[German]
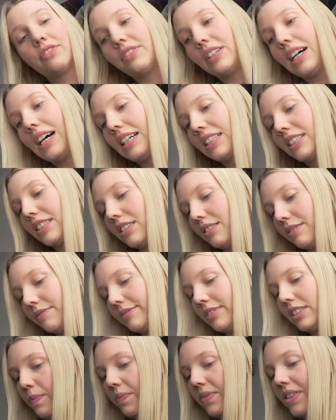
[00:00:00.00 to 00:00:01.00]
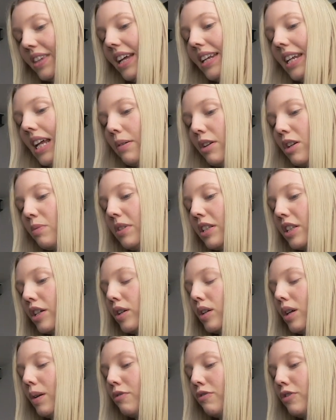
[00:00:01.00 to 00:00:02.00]
Phase. Dann habe ich
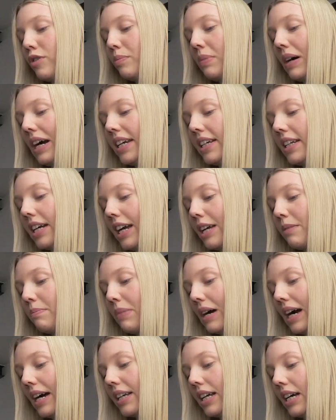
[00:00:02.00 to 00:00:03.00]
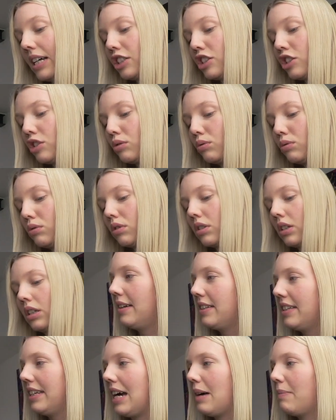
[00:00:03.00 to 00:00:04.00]
mitgenommen für beide einen Badeanzug.
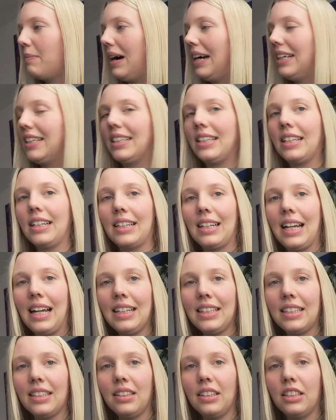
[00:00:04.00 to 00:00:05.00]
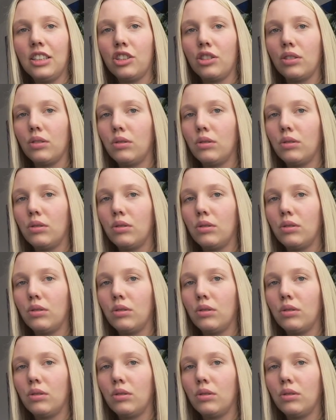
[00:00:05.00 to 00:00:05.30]
Die haben beide den gleichen, in